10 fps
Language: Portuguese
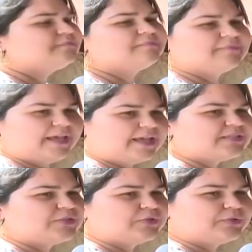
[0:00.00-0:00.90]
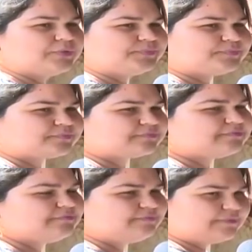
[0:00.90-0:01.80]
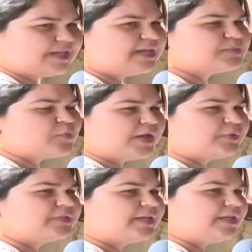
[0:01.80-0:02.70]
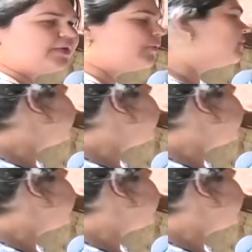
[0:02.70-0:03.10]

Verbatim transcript: desde o, eles moendo trigo